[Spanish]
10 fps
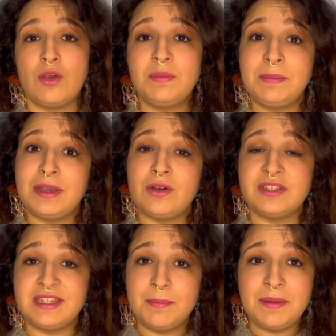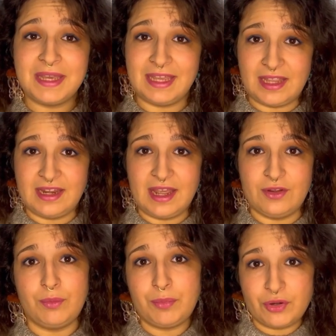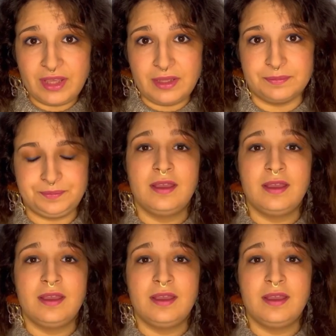come mejor siempre vegetariano. ¿Por qué?